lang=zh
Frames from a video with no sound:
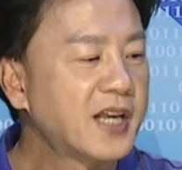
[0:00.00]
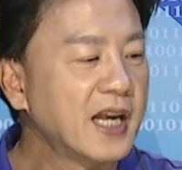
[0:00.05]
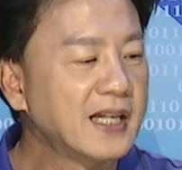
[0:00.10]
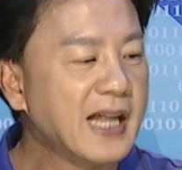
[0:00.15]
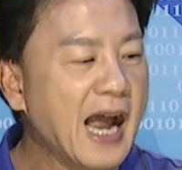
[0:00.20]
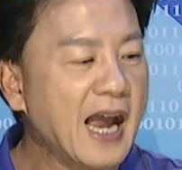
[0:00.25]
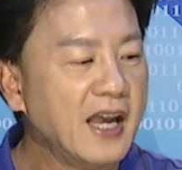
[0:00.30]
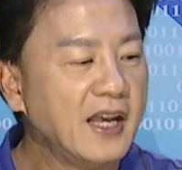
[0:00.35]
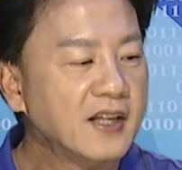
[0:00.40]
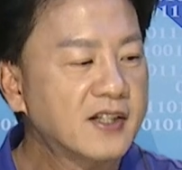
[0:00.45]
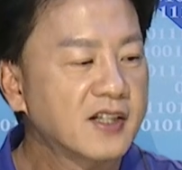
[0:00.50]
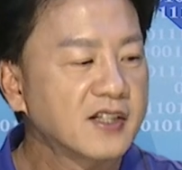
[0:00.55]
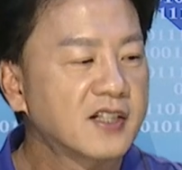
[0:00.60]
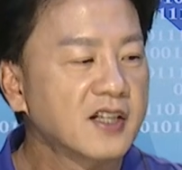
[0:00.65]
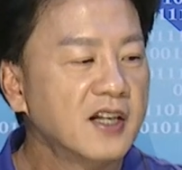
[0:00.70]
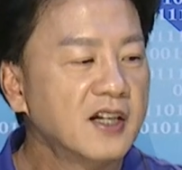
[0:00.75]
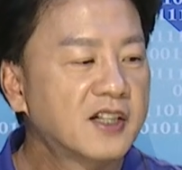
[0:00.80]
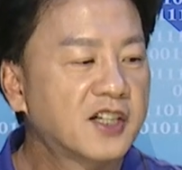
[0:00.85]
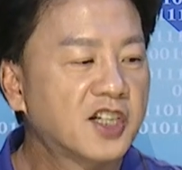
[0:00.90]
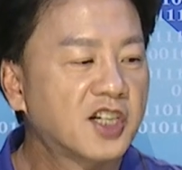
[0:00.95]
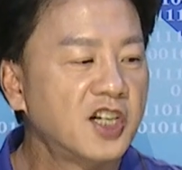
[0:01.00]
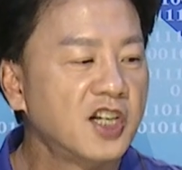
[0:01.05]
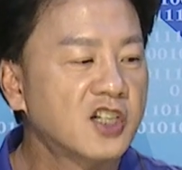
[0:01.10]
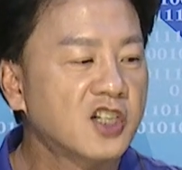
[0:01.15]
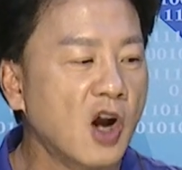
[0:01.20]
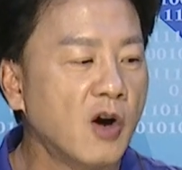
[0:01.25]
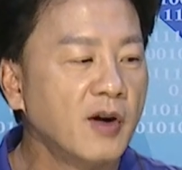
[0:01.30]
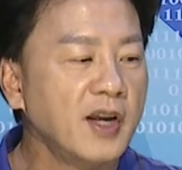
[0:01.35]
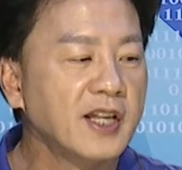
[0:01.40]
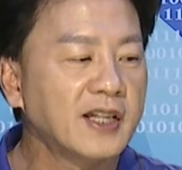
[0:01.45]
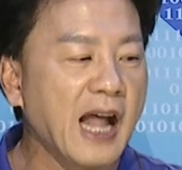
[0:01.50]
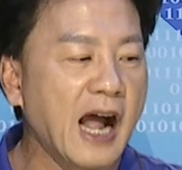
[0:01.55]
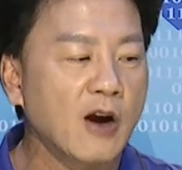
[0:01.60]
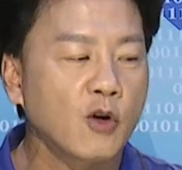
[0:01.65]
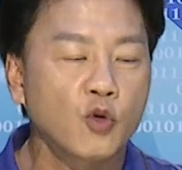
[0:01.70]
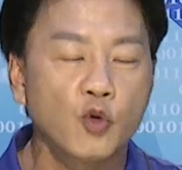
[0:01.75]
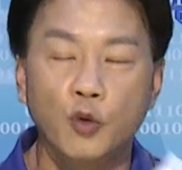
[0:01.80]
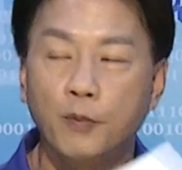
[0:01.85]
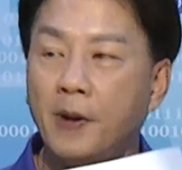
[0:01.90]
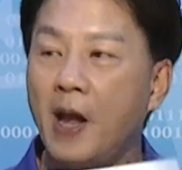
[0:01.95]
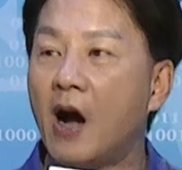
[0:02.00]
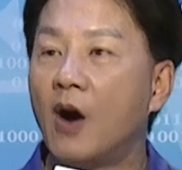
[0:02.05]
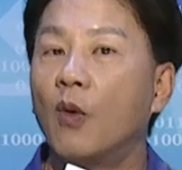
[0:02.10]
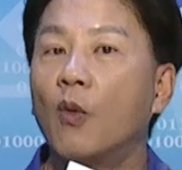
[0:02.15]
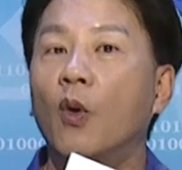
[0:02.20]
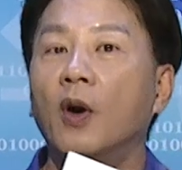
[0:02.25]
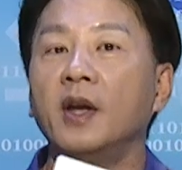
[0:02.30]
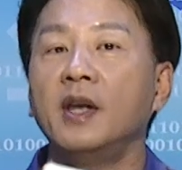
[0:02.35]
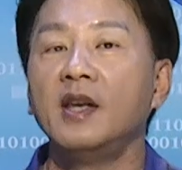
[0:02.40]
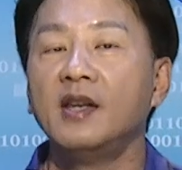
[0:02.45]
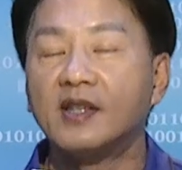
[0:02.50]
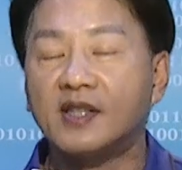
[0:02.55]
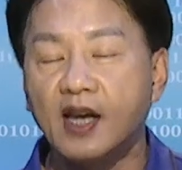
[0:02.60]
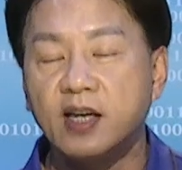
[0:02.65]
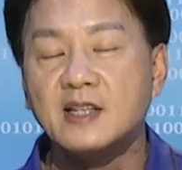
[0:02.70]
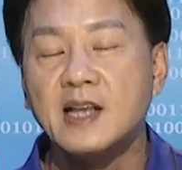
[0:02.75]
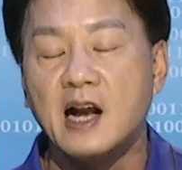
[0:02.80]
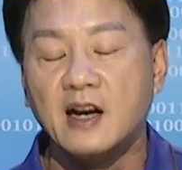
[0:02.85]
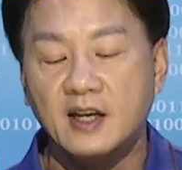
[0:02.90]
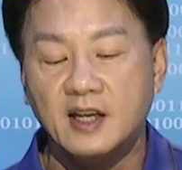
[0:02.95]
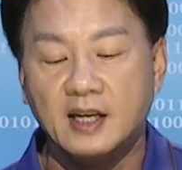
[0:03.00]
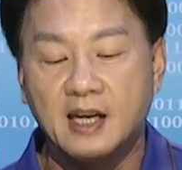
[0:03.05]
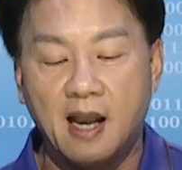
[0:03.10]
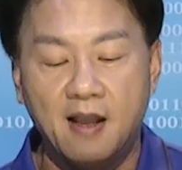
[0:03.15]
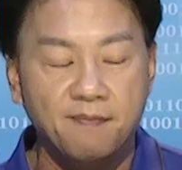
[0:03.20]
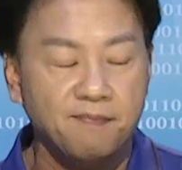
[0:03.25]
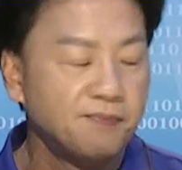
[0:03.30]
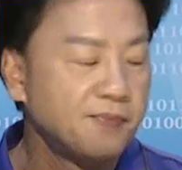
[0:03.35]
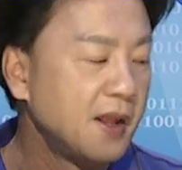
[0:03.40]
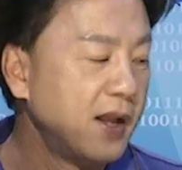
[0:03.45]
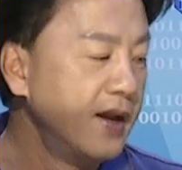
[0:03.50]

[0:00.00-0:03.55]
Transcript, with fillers: 现在只是其中一档股票，我印证让你看。